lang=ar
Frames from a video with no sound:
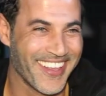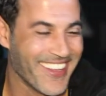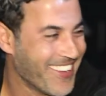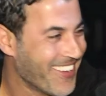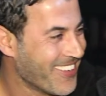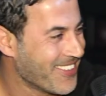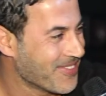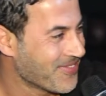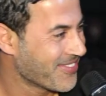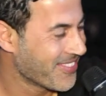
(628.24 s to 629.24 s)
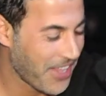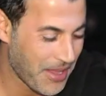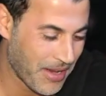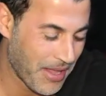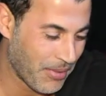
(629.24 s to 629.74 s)
الحمد لله لاباس لا
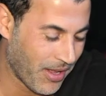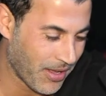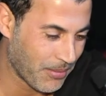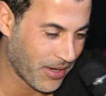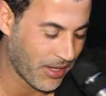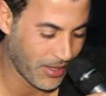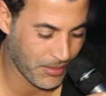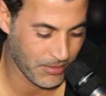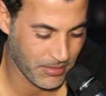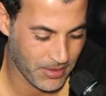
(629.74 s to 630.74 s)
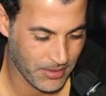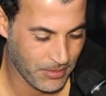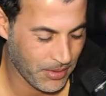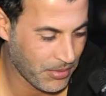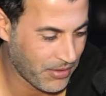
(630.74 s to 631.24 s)
نعم. نعم، لا بالحق معناها
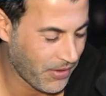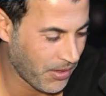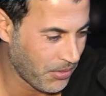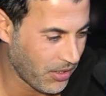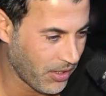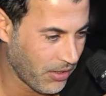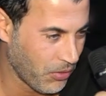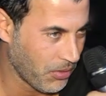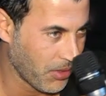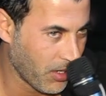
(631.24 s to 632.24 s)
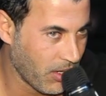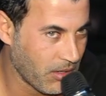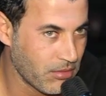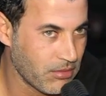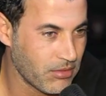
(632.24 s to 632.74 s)
متفاهمين انا يعني
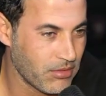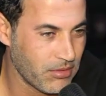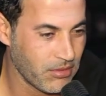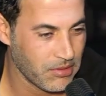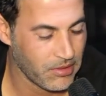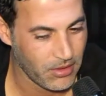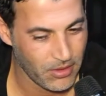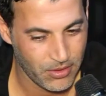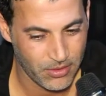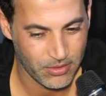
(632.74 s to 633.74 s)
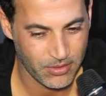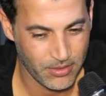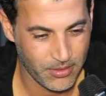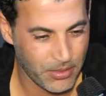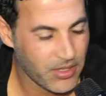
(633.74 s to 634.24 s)
والبنيه و بنت بلاد
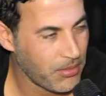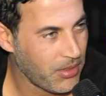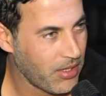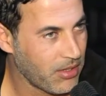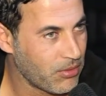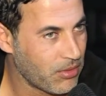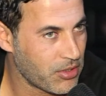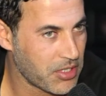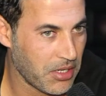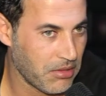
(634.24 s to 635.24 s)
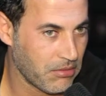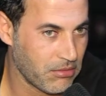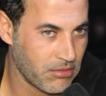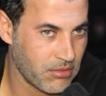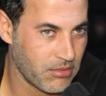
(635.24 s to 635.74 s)
بنت بلاد وكل شيء
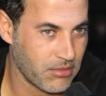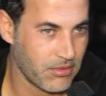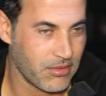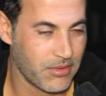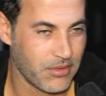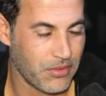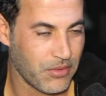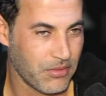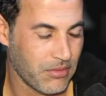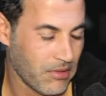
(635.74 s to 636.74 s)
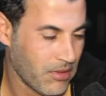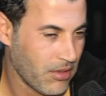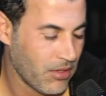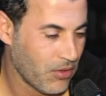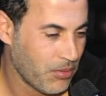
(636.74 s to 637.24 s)
و...
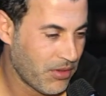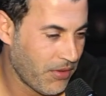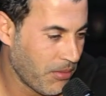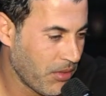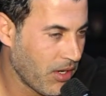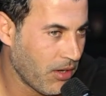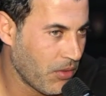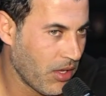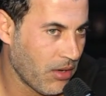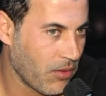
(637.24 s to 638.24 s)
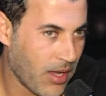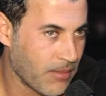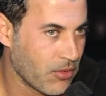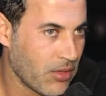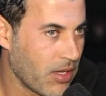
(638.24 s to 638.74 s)
ومتفاهمين انا وياها
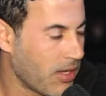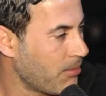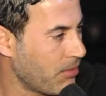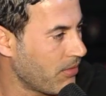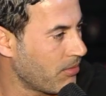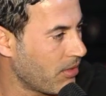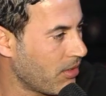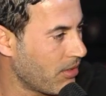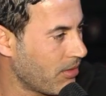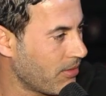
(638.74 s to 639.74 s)
والحمد لله يا ربي فهمت